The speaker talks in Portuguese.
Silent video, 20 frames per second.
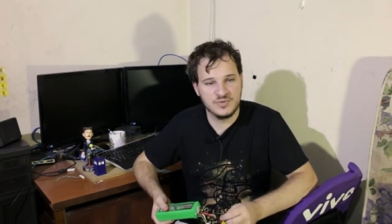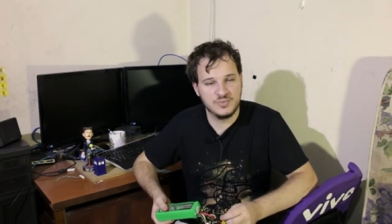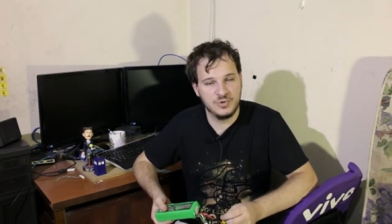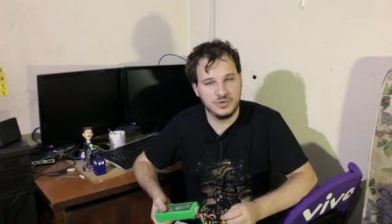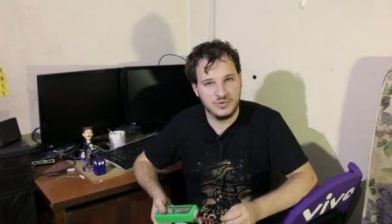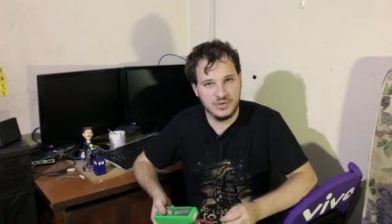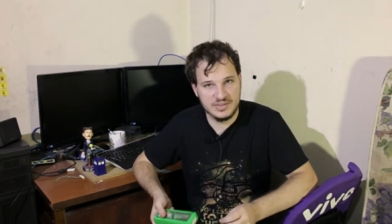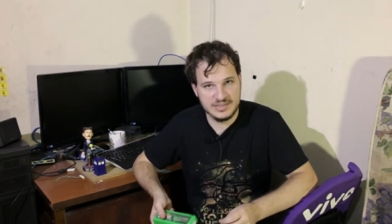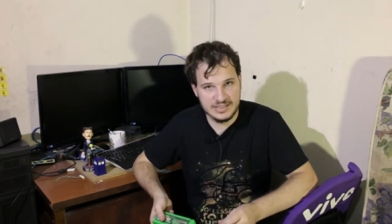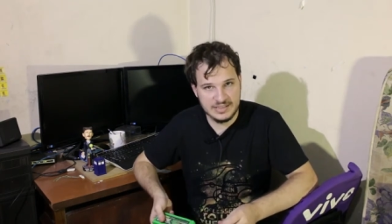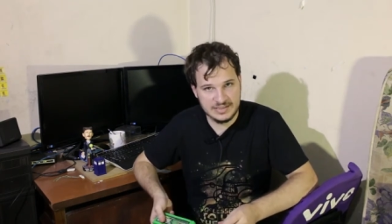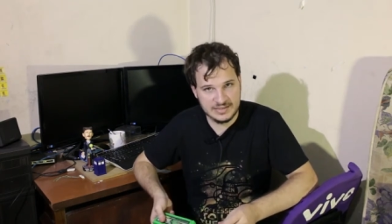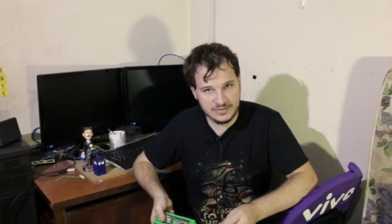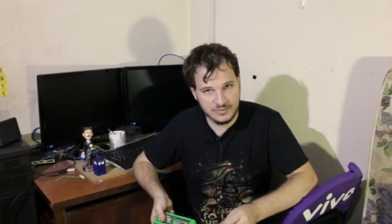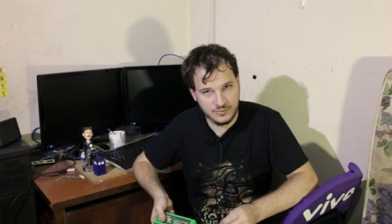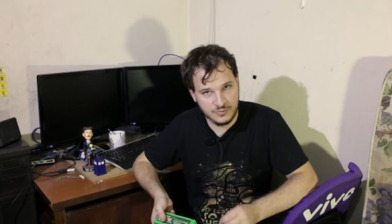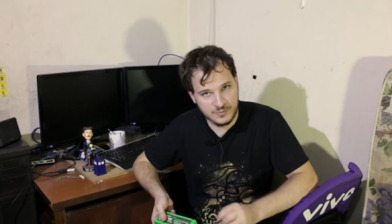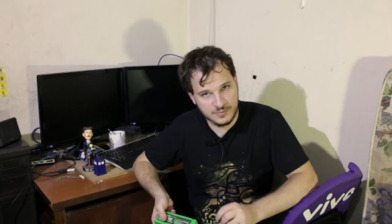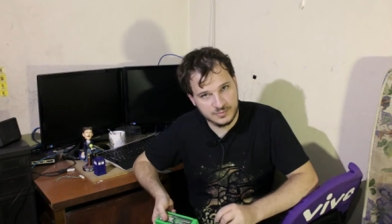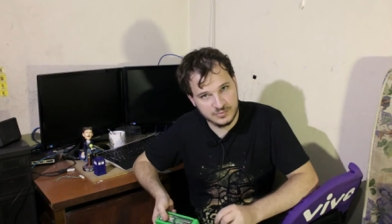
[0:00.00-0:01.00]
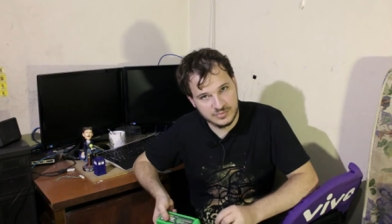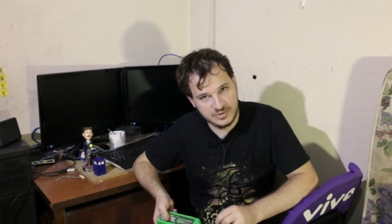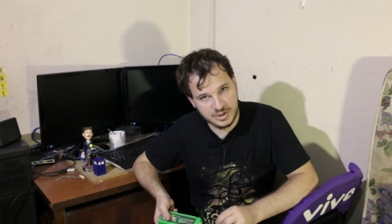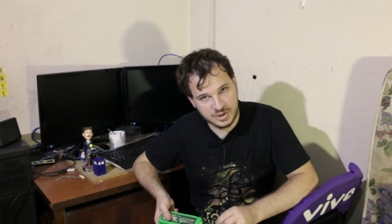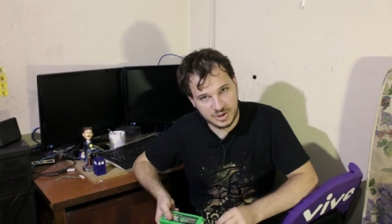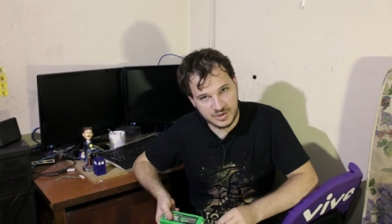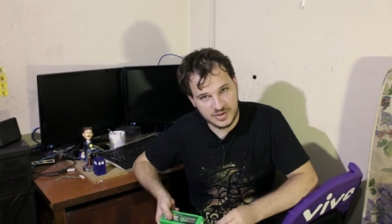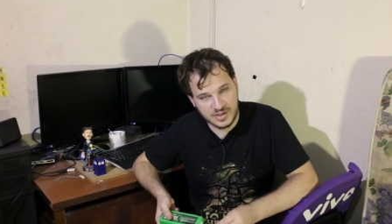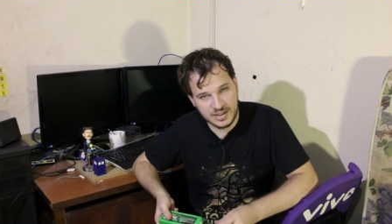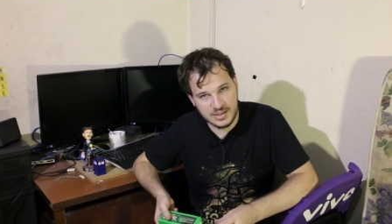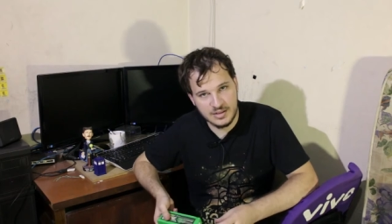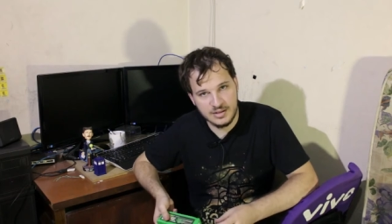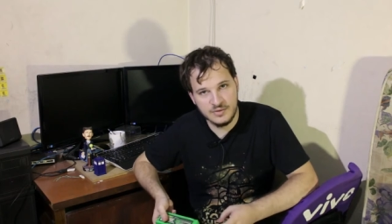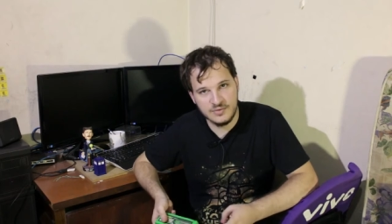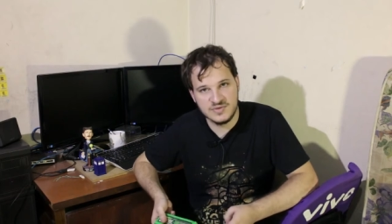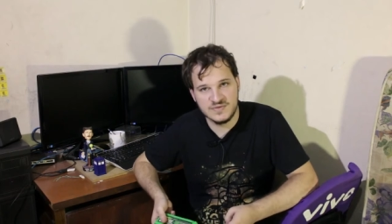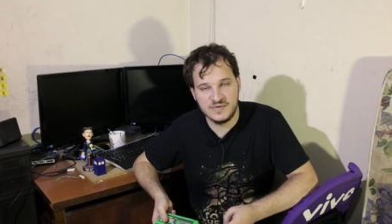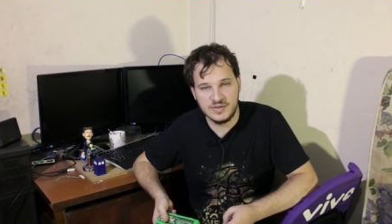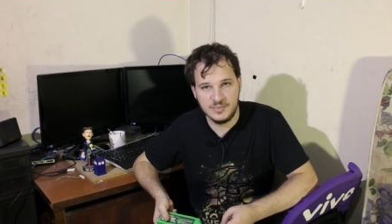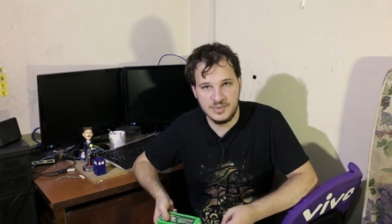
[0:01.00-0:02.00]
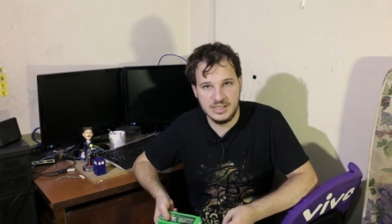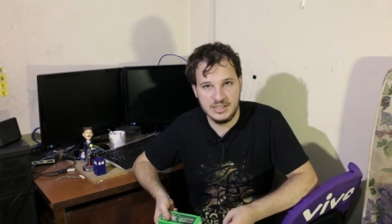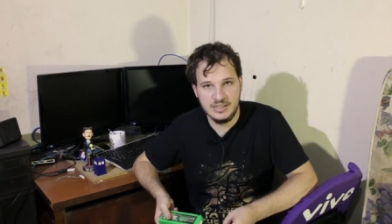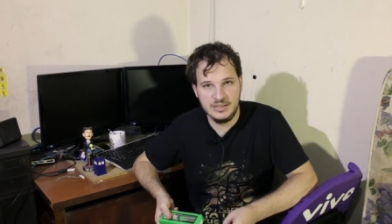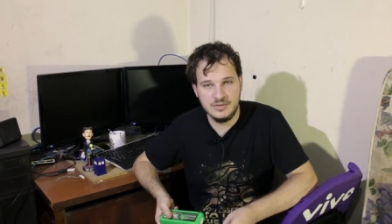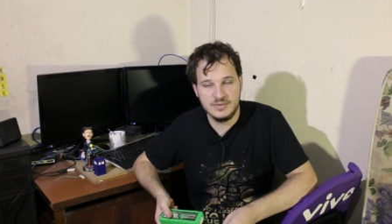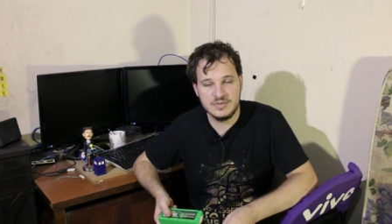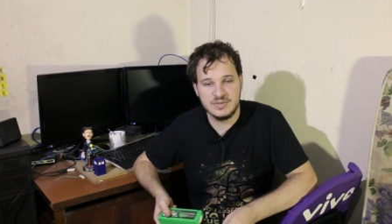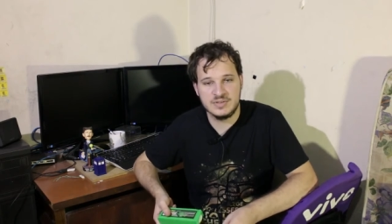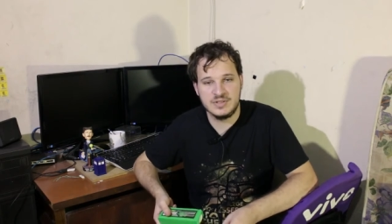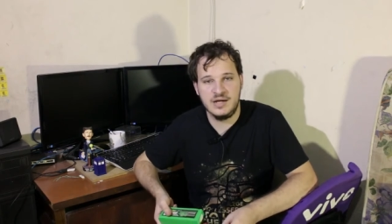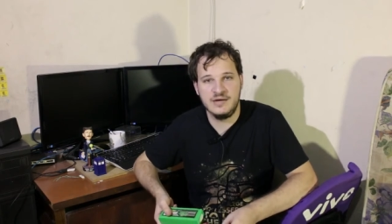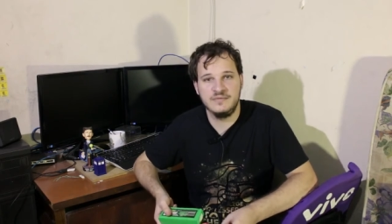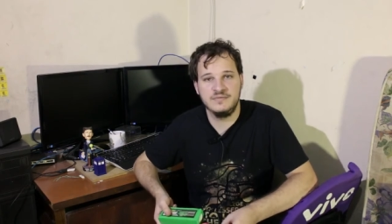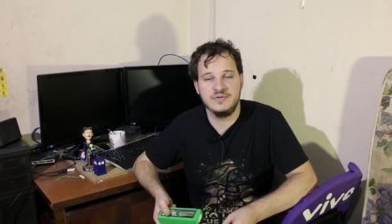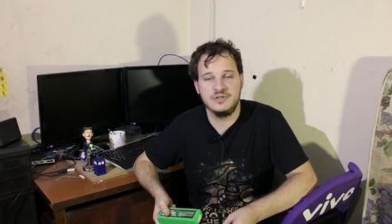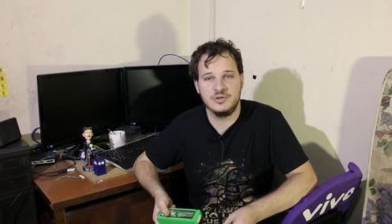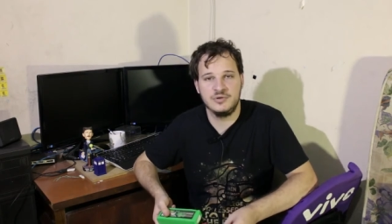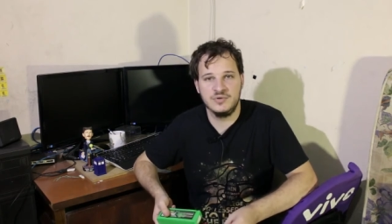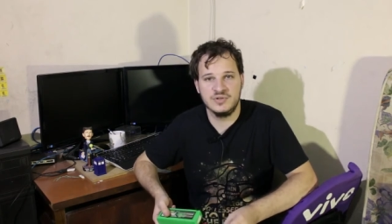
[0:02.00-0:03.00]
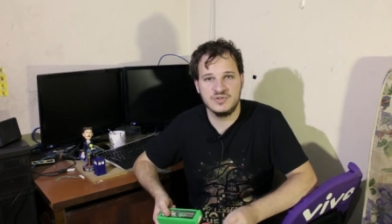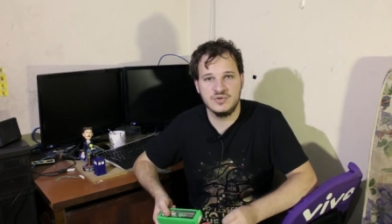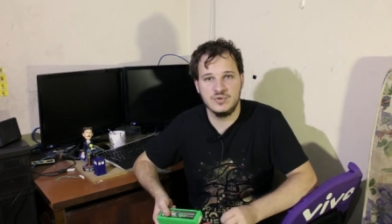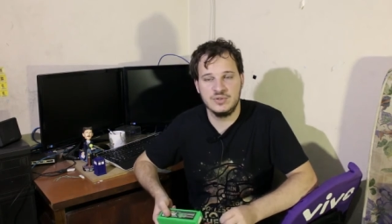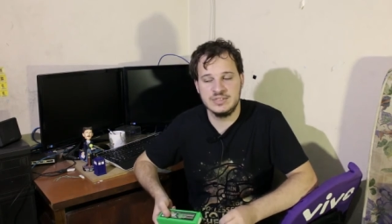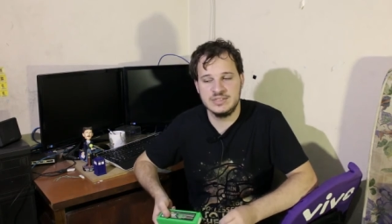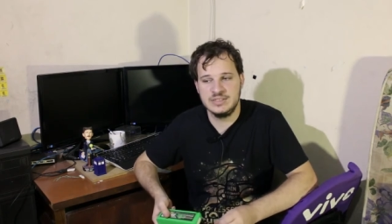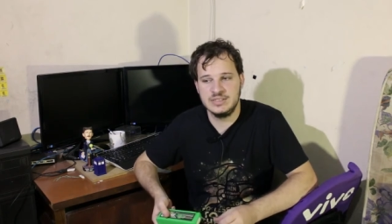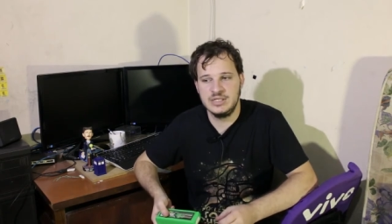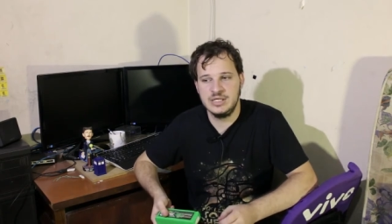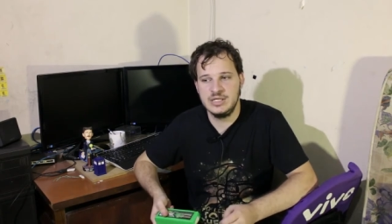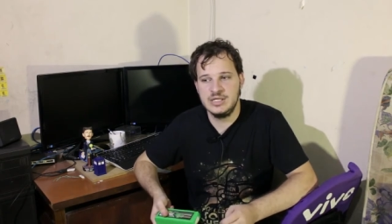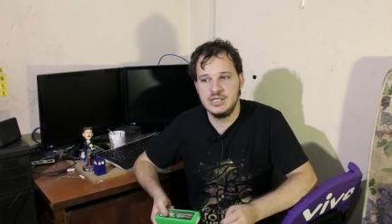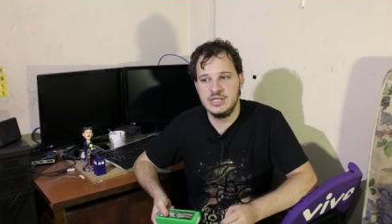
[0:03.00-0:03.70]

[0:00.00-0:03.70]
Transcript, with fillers: os motores eles são DJI, os vermelhinhos, tá? 2212.